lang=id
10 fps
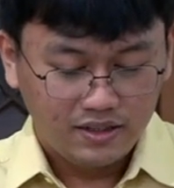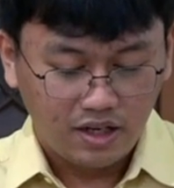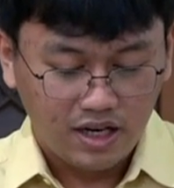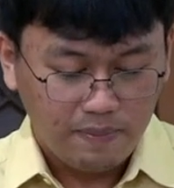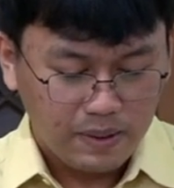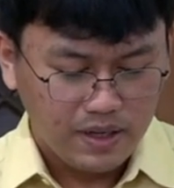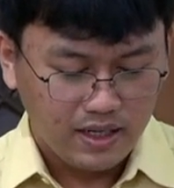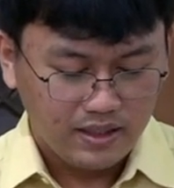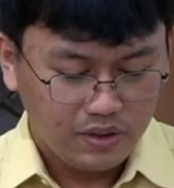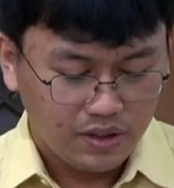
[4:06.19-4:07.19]
terdapat
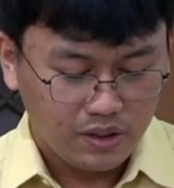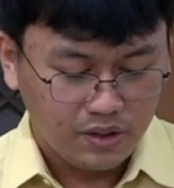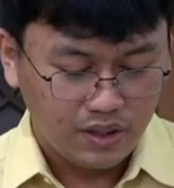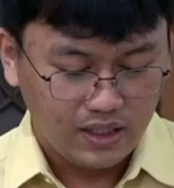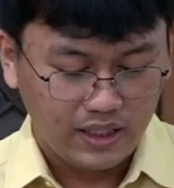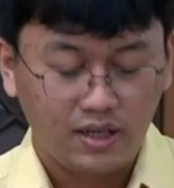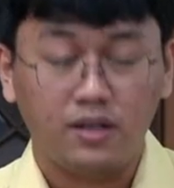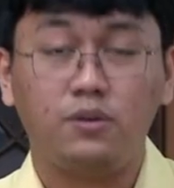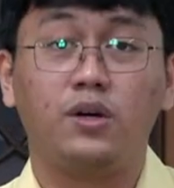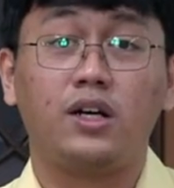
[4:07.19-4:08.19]
banyak orang-orang yang
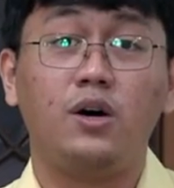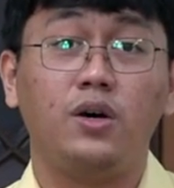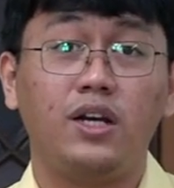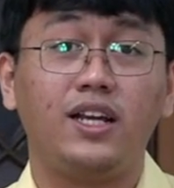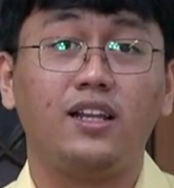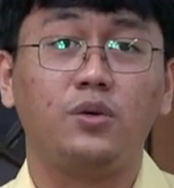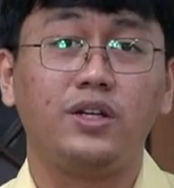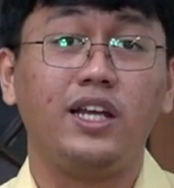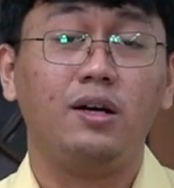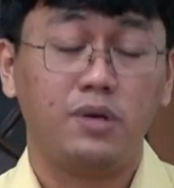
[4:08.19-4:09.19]
workaholic atau
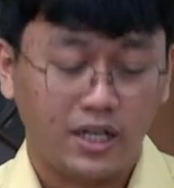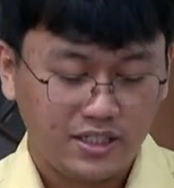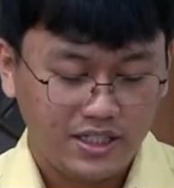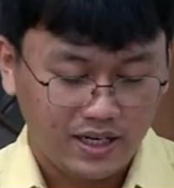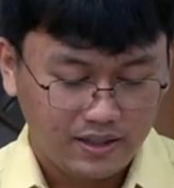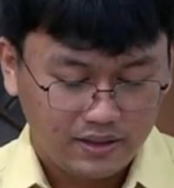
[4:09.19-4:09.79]
gila bekerja.